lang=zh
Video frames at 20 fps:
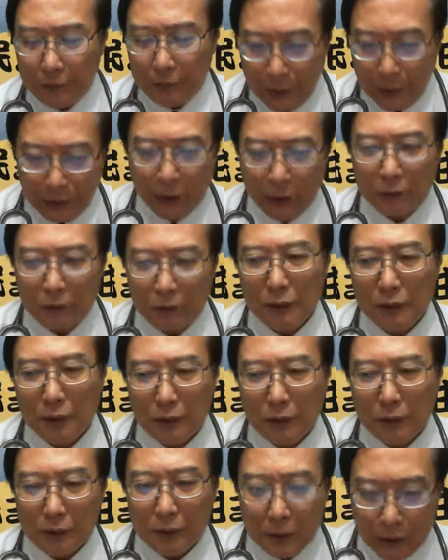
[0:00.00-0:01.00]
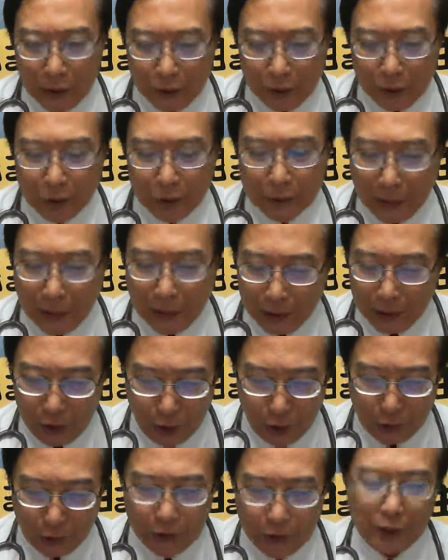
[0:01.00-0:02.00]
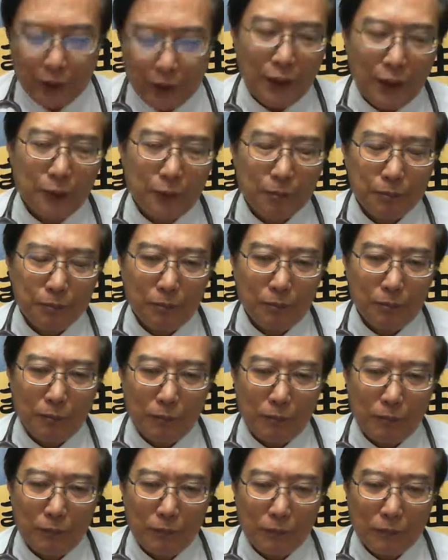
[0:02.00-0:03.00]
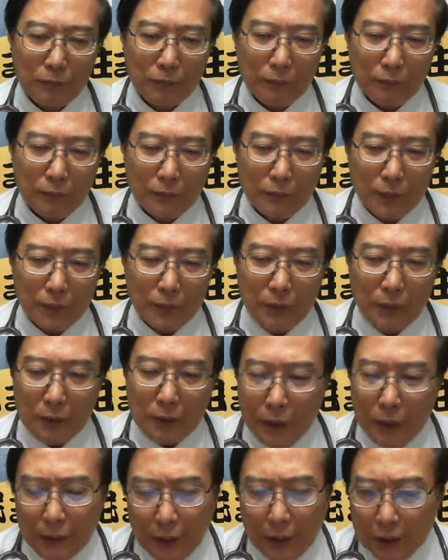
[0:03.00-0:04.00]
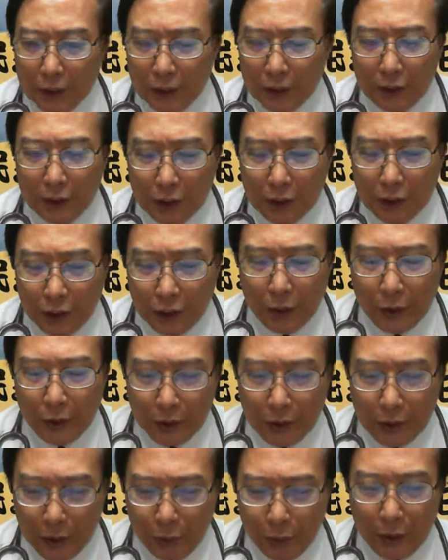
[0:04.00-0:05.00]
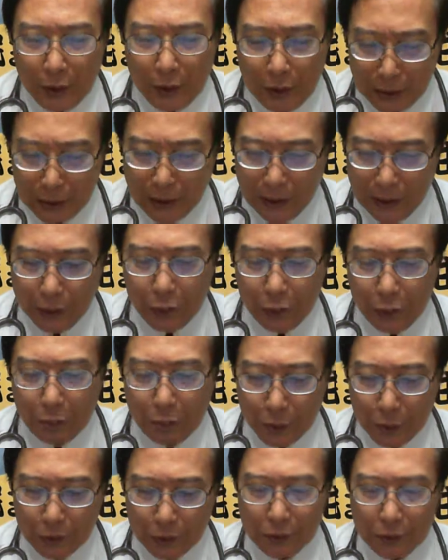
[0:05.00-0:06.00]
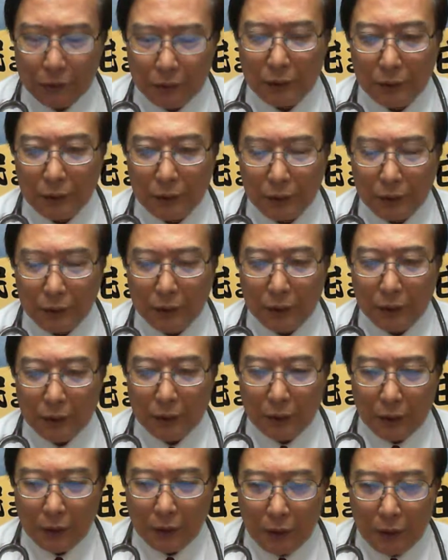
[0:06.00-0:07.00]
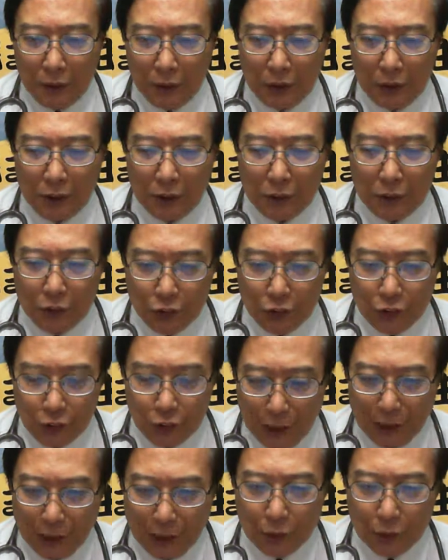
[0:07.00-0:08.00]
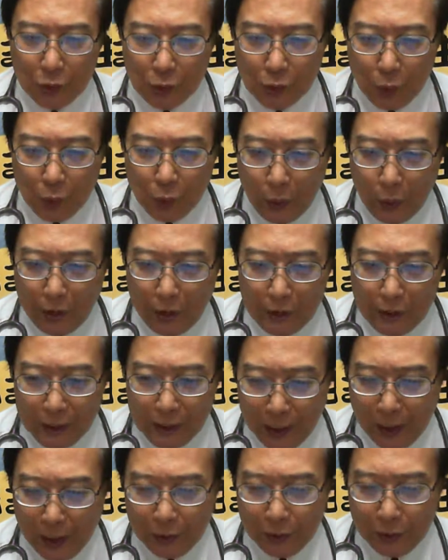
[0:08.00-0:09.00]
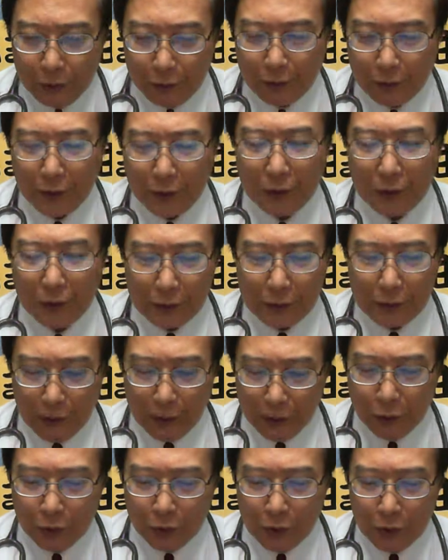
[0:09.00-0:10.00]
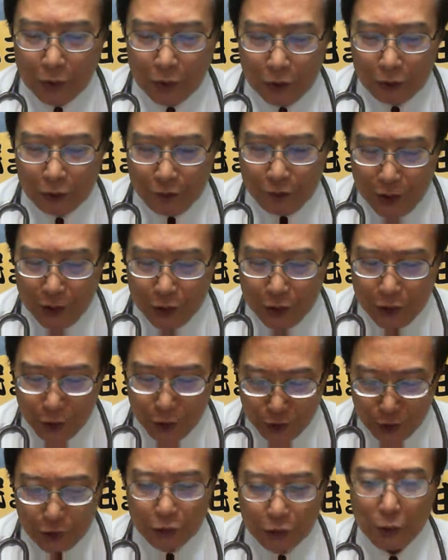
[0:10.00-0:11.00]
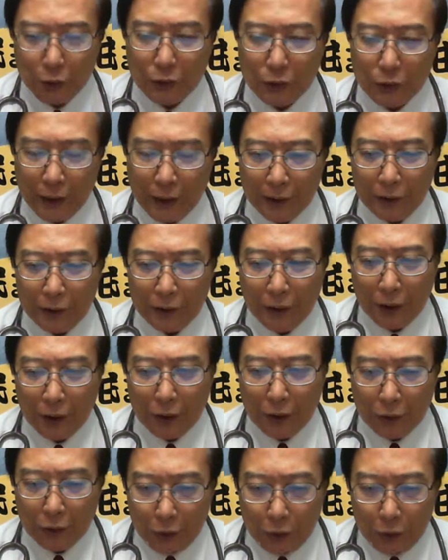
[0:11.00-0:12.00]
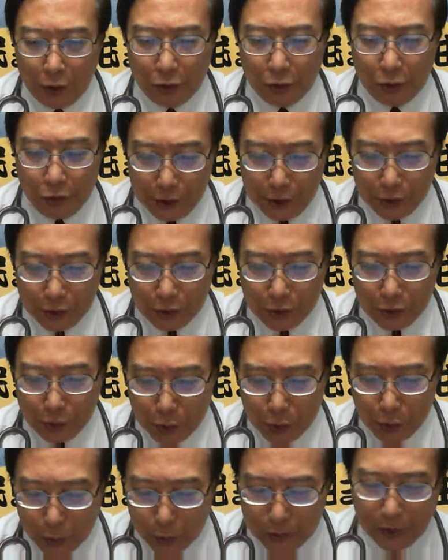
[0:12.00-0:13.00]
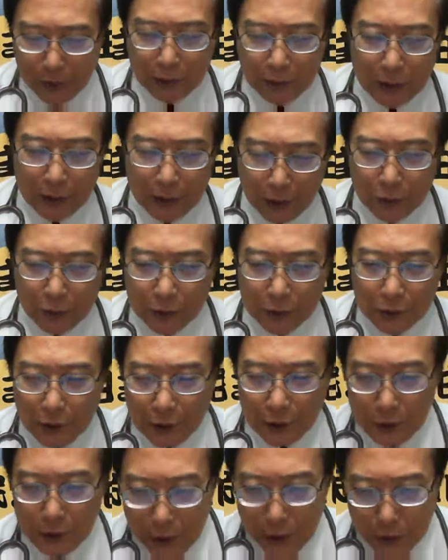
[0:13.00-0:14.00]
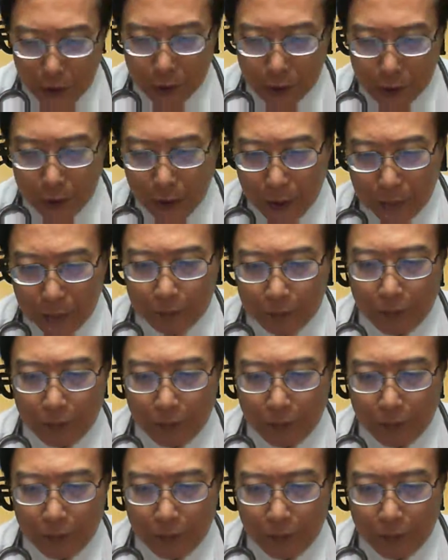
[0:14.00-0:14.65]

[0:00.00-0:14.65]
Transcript: 然后才叫邓义雄去摕。这代志是因为经过李昌钰博士以子弹推枪。知影讲？迄是非制式手枪，对非制式手枪，知影讲？这制造的